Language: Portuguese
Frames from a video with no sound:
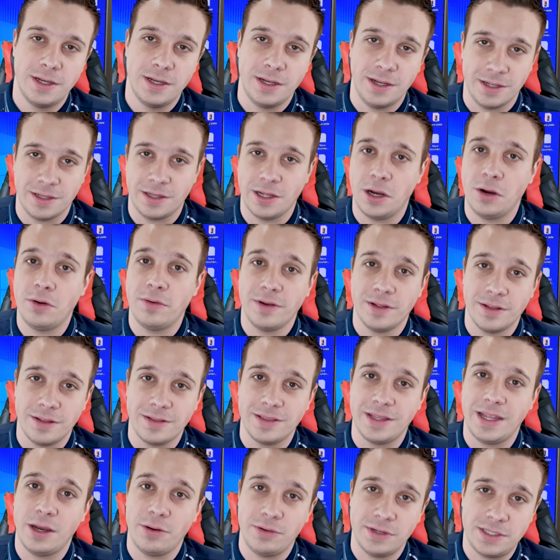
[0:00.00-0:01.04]
Então,
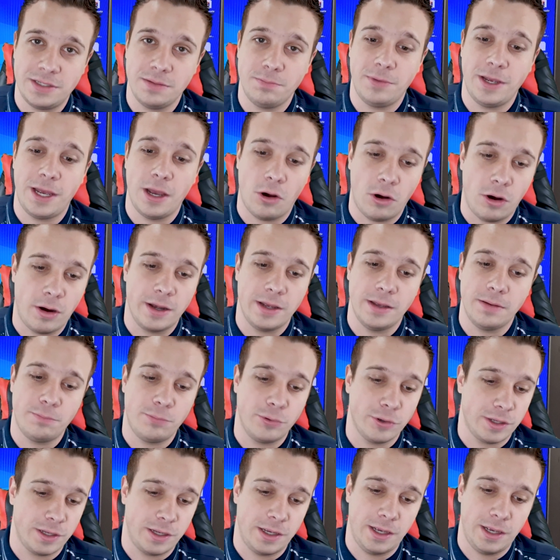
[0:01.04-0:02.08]
deu esse BO aí
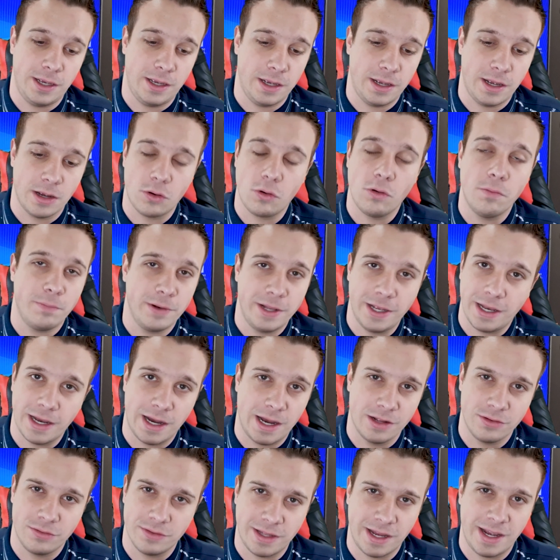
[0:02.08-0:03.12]
porque é
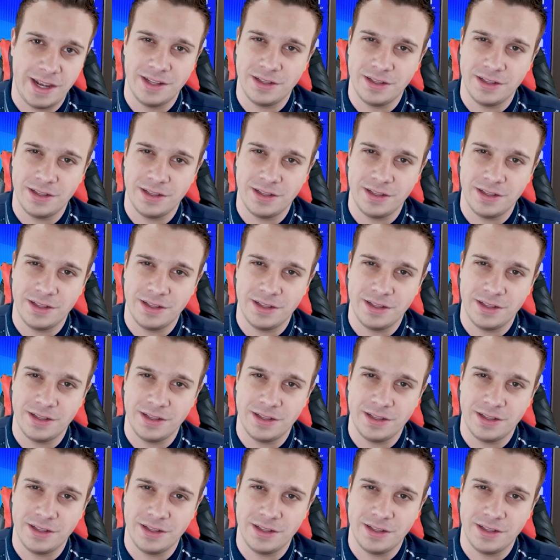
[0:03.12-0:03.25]
complicado, tá?